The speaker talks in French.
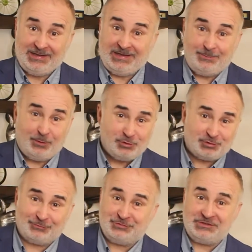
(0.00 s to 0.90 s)
les
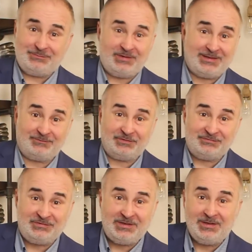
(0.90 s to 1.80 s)
proches que vous aimez dans votre
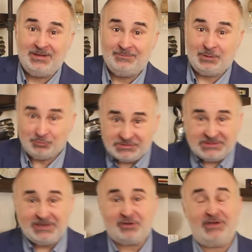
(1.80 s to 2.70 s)
vie, mais
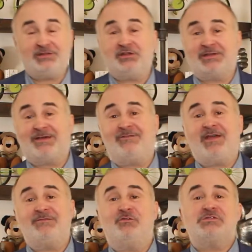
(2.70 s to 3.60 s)
aussi les collègues de
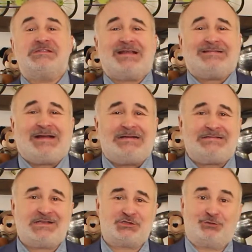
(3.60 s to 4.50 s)
travail, vont
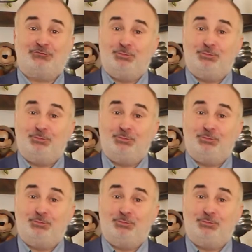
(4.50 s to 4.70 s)
s'attendre à ce que vous